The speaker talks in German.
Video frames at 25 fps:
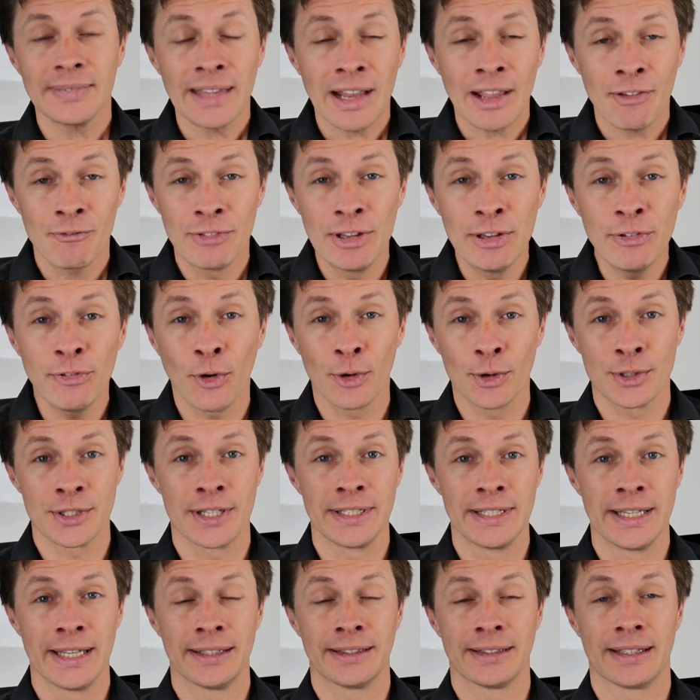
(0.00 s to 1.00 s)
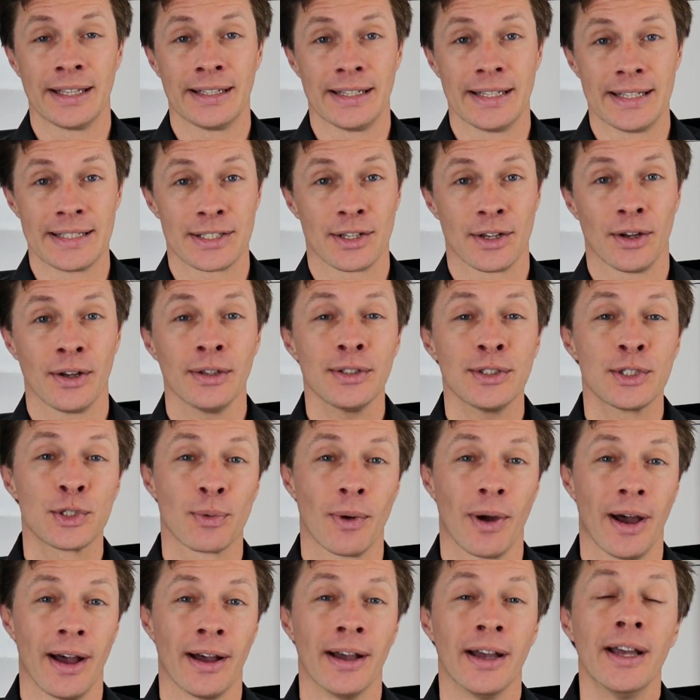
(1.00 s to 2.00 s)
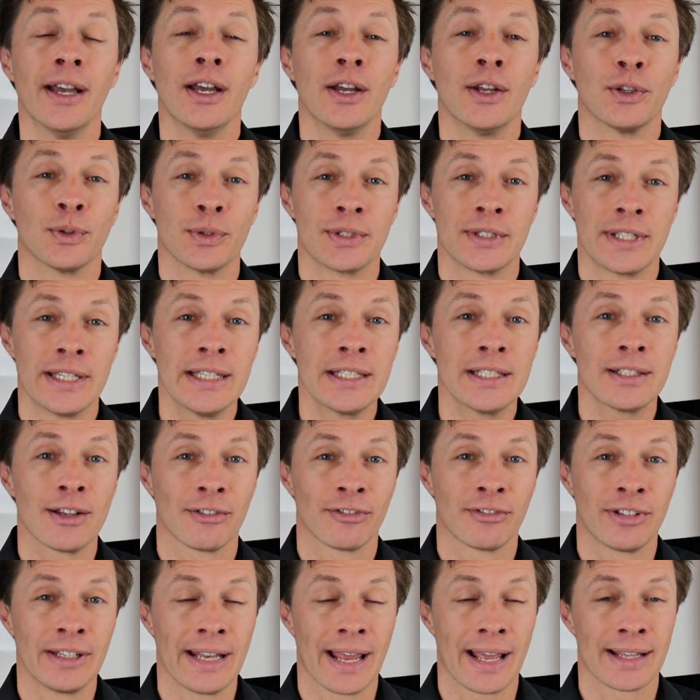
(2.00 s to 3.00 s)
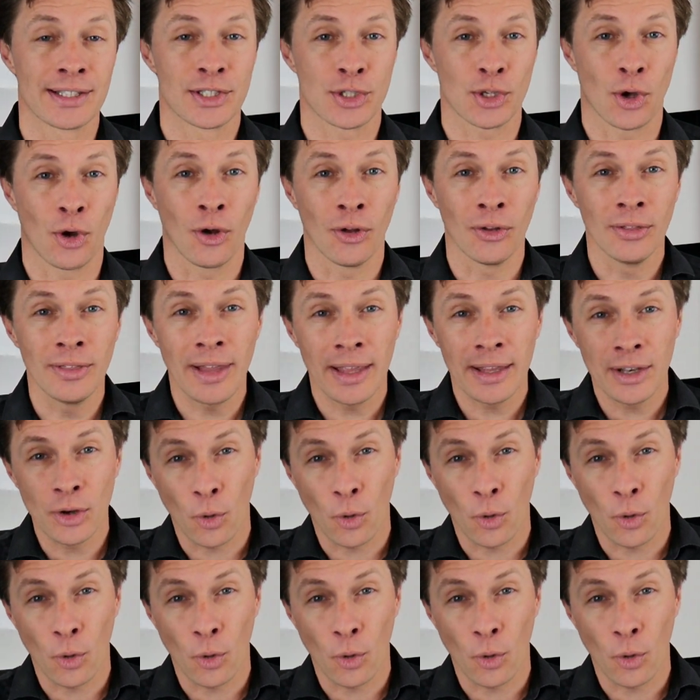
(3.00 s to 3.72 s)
Wie funktioniert denn das? Und zwar, du siehst auf Finanzonline